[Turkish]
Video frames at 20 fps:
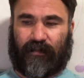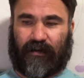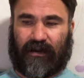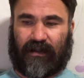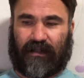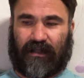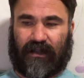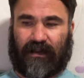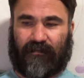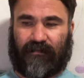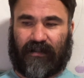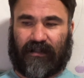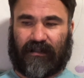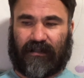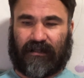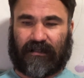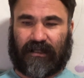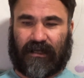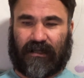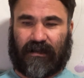para teklif
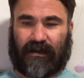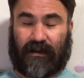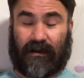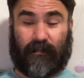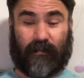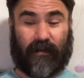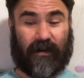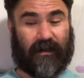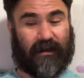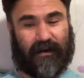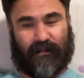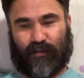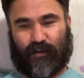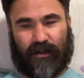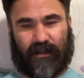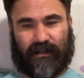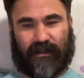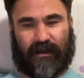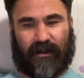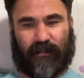ettiyse kiralamayı kabul
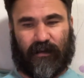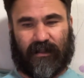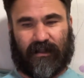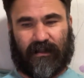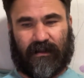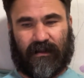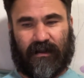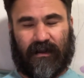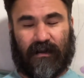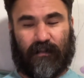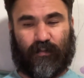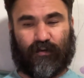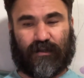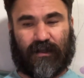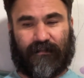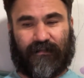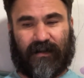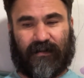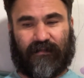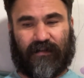ettiremedi. Bu
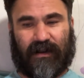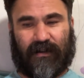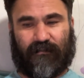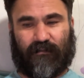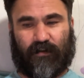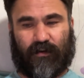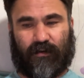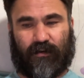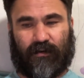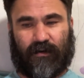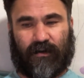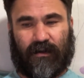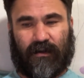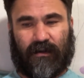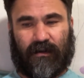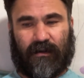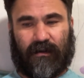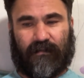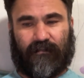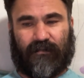sefer Philly Fogg
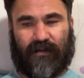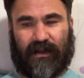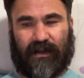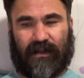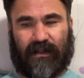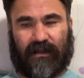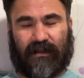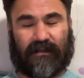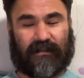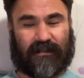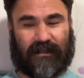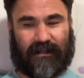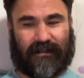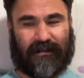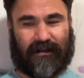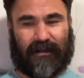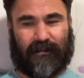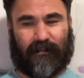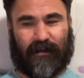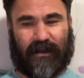fili satın
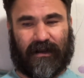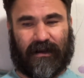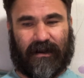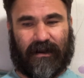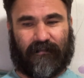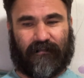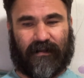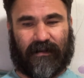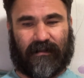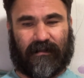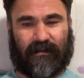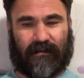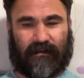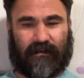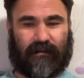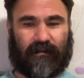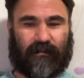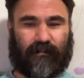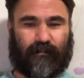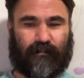almaya karar verdi.
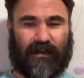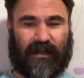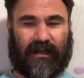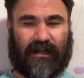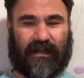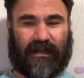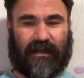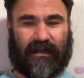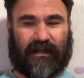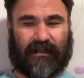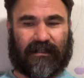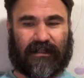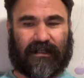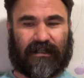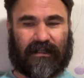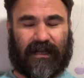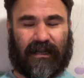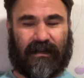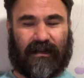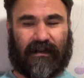Bin İngiliz
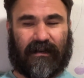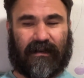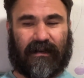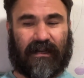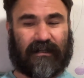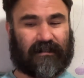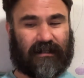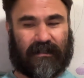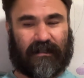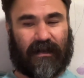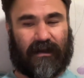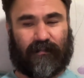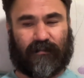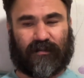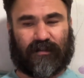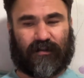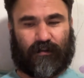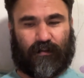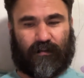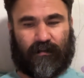sterlinine satar
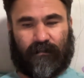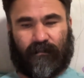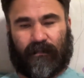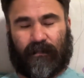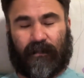mısın onu?